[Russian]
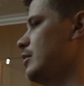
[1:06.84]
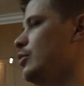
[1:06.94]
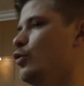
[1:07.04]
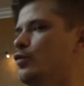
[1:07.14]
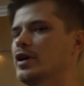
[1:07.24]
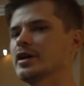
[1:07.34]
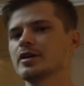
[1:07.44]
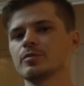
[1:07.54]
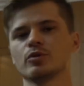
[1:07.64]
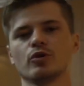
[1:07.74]
Лоу-фай,
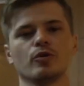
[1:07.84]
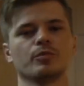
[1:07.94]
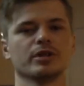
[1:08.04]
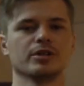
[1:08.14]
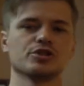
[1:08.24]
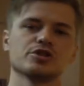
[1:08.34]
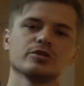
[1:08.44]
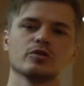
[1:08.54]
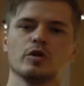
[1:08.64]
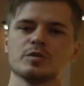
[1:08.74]
хип-хоп или
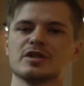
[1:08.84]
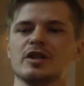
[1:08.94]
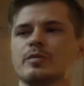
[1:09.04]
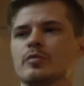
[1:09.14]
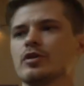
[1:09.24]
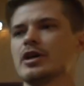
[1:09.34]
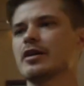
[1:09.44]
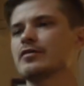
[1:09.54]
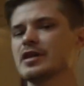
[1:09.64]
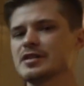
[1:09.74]
чил-хоп стал
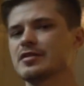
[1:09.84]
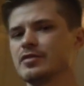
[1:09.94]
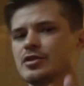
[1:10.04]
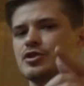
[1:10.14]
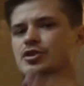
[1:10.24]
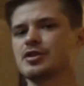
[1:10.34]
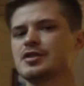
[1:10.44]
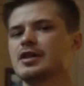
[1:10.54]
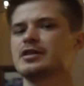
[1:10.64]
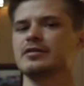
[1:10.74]
популярен в конце
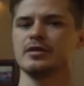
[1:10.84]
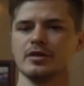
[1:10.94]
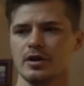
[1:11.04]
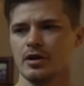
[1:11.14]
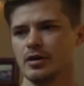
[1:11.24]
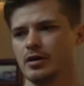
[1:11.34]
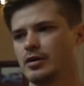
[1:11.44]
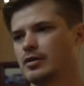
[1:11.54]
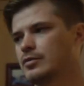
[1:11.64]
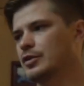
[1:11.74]
2010-го.
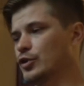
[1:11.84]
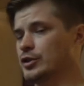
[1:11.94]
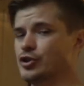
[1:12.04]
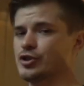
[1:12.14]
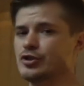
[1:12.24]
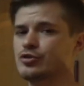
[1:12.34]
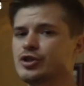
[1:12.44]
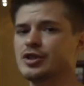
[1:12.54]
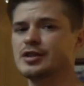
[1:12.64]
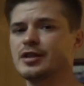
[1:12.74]
Его отлично
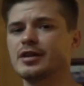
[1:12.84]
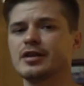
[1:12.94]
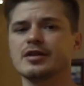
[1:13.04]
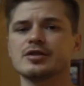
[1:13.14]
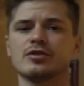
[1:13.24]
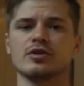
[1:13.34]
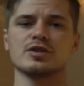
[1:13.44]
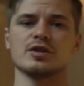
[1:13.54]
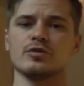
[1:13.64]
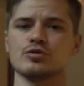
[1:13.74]
слушать, если надо
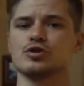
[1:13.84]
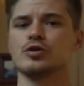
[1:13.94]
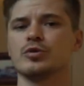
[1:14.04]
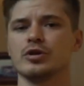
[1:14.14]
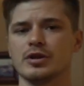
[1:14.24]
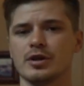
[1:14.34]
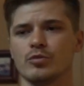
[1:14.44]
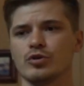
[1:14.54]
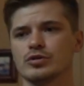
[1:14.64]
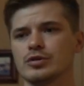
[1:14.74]
настроиться на учебу или
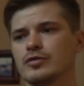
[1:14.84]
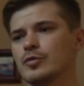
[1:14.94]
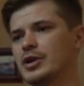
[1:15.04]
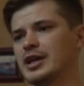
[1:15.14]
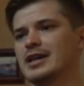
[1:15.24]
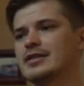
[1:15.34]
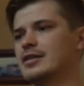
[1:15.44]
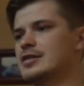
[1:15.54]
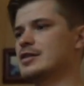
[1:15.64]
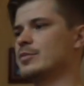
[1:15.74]
работу, его приятный
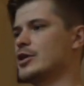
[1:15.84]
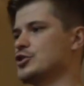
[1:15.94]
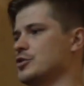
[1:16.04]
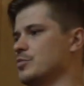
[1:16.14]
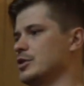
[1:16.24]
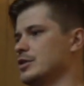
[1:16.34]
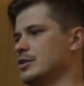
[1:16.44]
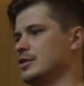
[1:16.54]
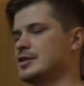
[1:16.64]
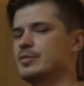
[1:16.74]
расслабляющий бит
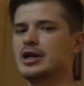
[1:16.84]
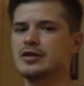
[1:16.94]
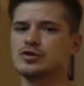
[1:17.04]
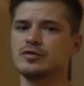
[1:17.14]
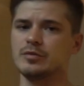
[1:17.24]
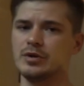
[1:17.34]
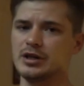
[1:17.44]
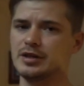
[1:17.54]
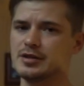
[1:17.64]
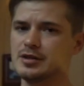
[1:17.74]
не забирает все
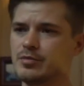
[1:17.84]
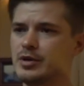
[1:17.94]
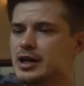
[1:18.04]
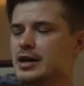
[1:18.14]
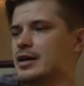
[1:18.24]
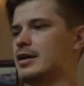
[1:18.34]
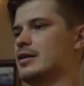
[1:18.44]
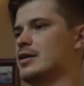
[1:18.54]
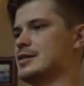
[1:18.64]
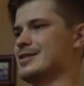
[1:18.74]
внимание на себя,
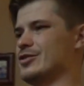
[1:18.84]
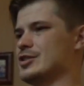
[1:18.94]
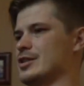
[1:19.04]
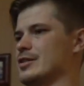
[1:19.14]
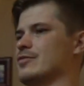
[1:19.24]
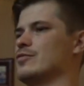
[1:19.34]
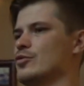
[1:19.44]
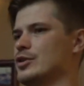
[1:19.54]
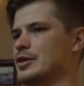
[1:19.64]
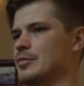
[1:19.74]
а остается на
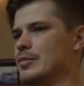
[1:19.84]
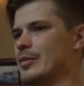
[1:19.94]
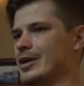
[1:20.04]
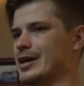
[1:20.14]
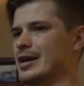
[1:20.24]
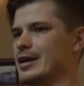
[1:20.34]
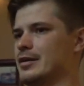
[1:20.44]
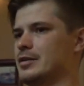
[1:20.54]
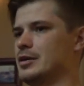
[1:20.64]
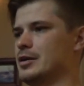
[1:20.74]
фоне,
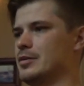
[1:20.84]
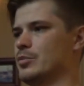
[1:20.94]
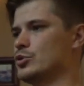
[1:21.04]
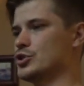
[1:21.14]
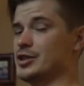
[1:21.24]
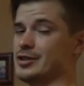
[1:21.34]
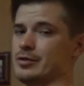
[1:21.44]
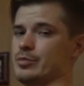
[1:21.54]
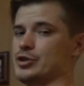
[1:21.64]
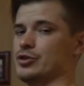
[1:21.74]
помогая
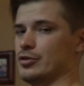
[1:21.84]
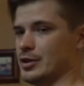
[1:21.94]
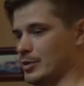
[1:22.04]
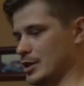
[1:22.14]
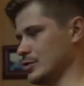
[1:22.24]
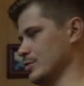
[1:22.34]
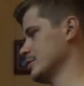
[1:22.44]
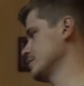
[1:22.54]
путешествовать по чертогам разума.